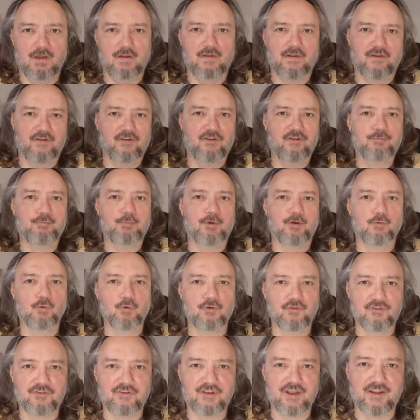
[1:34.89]
dann ist
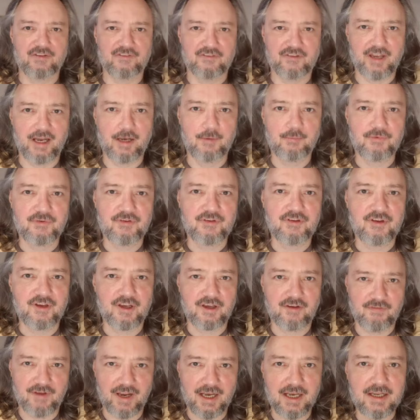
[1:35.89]
Bewusstsein selbst diese
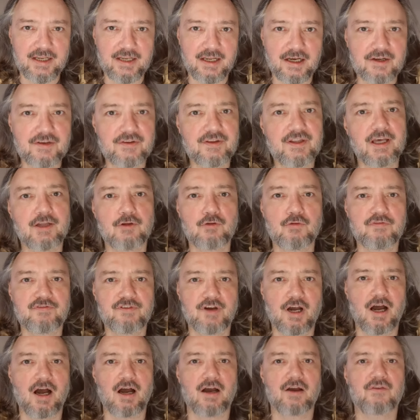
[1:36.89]
Quelle, nach der du
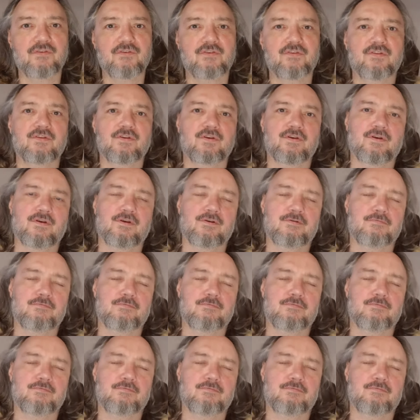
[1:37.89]
fragst.